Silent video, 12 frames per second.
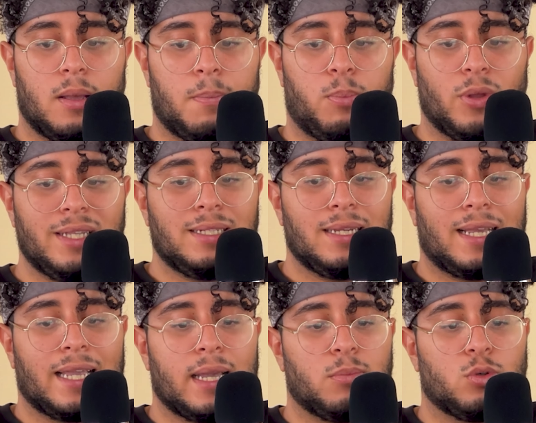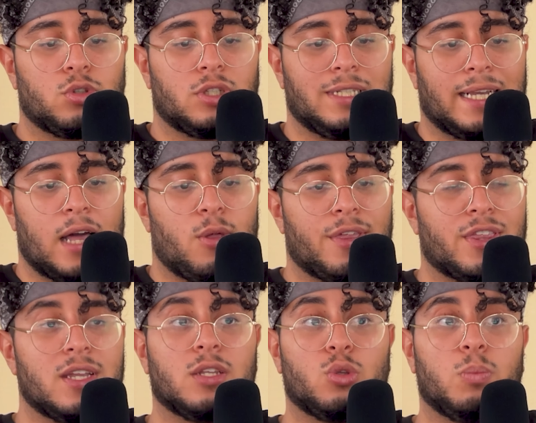puede ser que hayamos llegado a
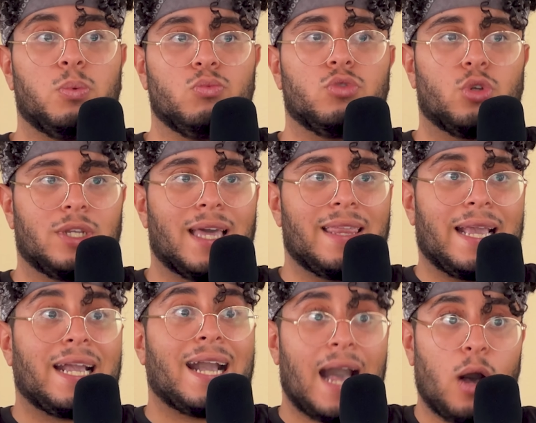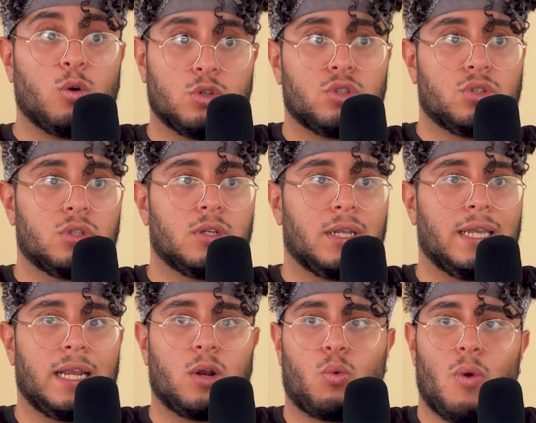cierto punto ya de caos
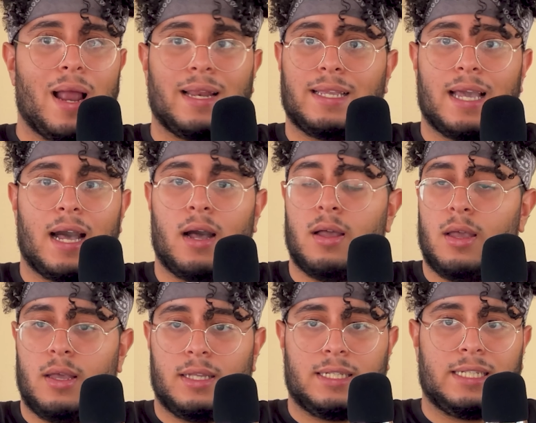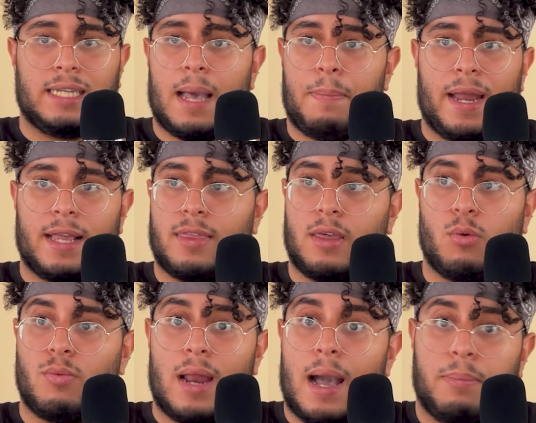en el cual ya si aparece
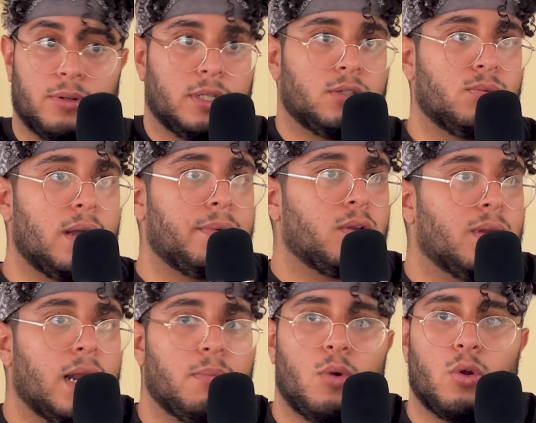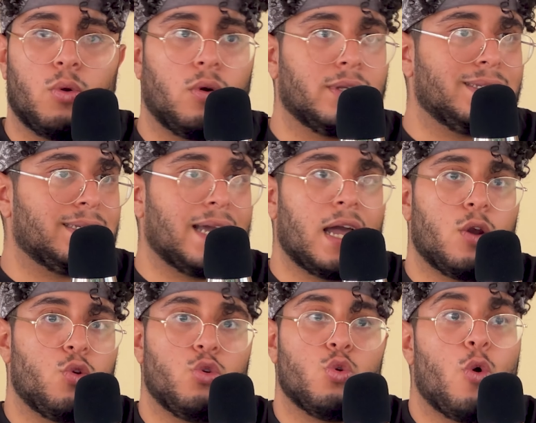una, pues es una viruela del mono, ya
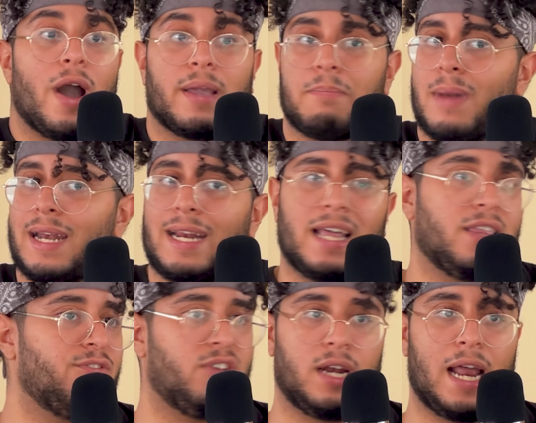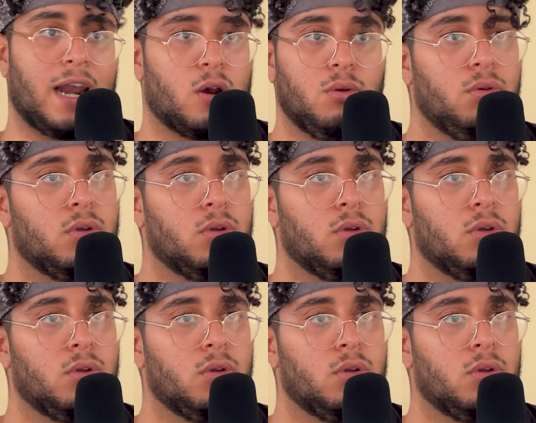no hay manera de frenarlo.